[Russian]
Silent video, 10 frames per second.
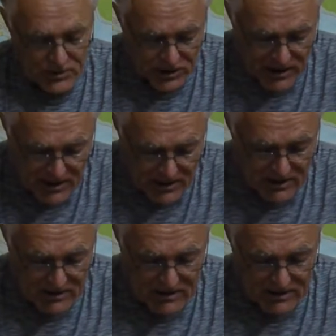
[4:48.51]
шаг
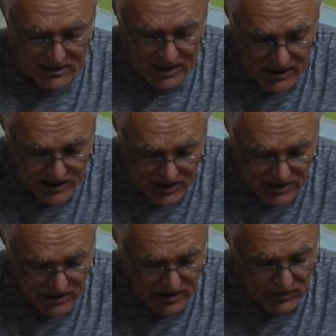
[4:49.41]
также
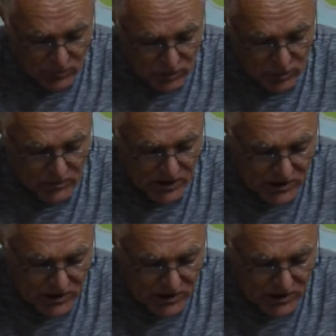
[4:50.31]
не могут пойти